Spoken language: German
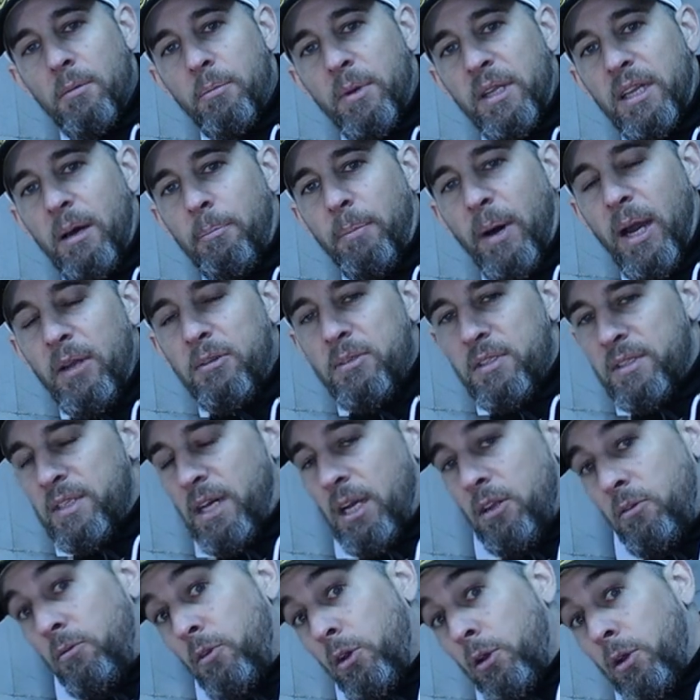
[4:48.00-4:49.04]
mit dabei zu
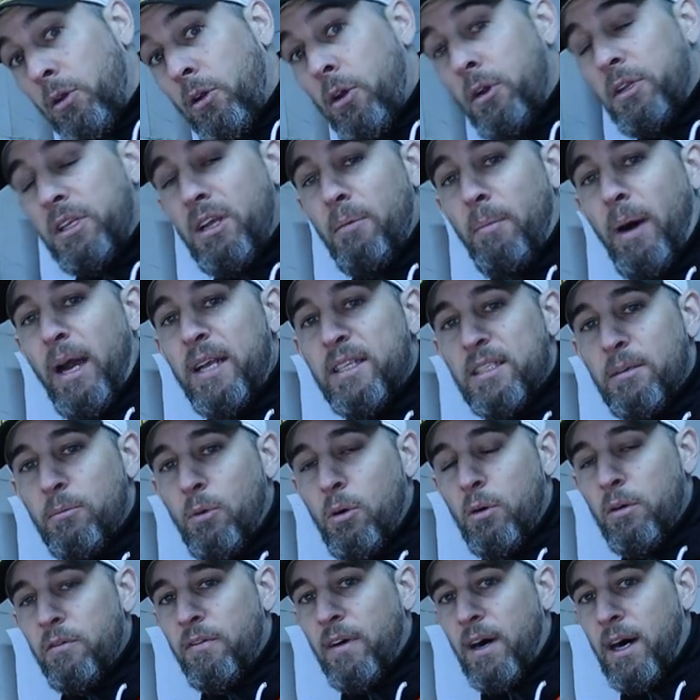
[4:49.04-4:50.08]
sein und wir können gemeinsam
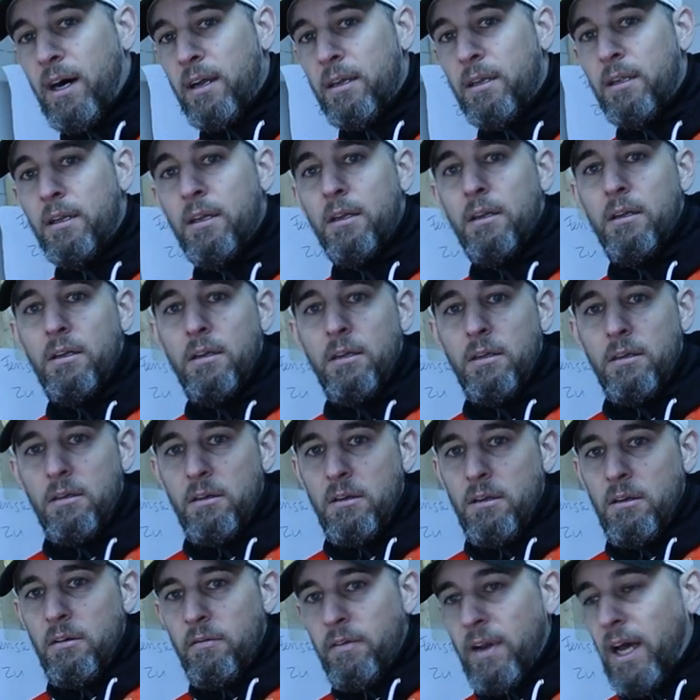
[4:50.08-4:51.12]
hochfahren.
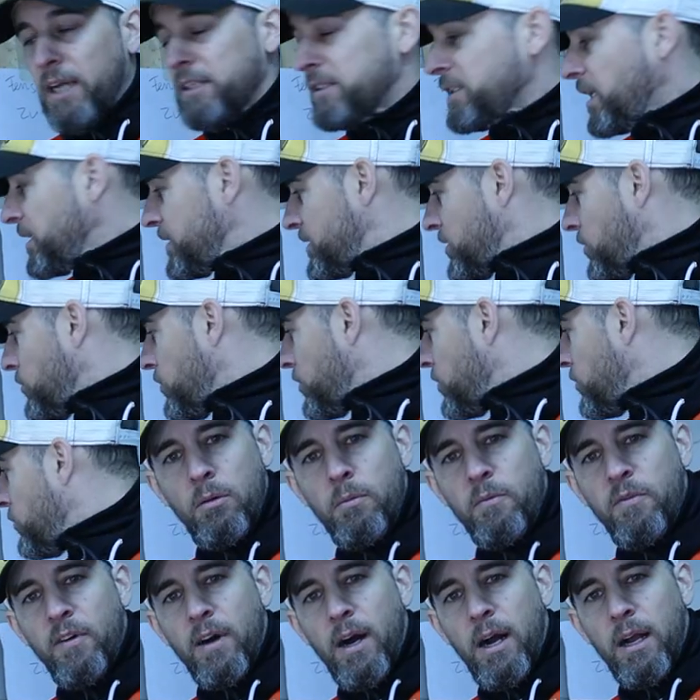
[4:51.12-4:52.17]
Vielleicht kann ich dann noch eine
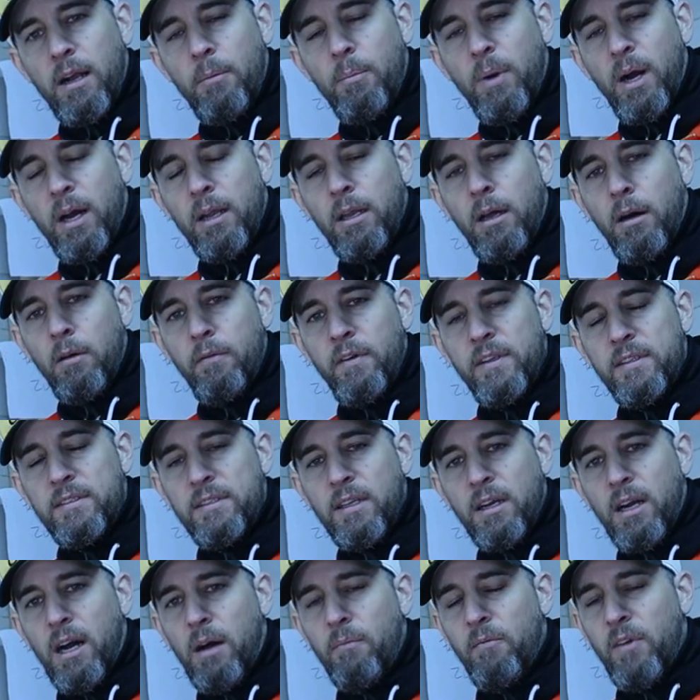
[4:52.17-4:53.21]
Umfrage machen auf
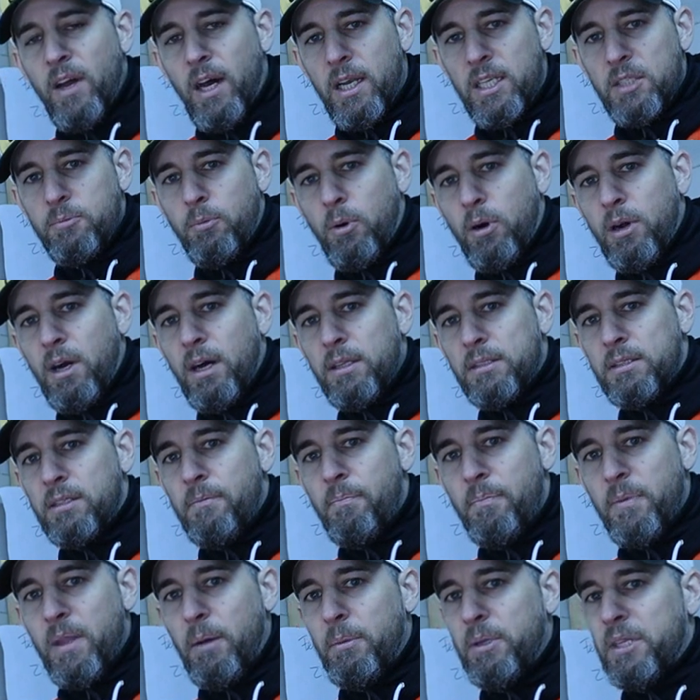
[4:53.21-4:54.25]
Instagram, wer alles Bock hat,
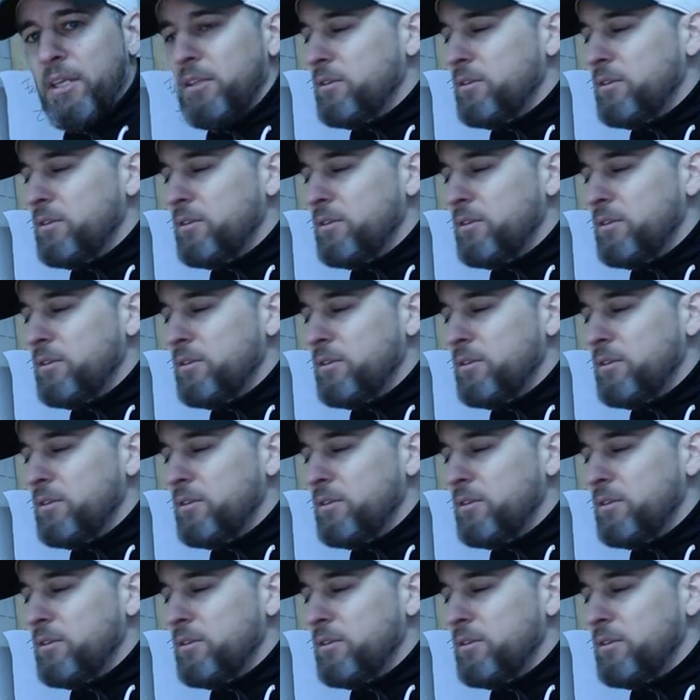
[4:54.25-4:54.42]
damit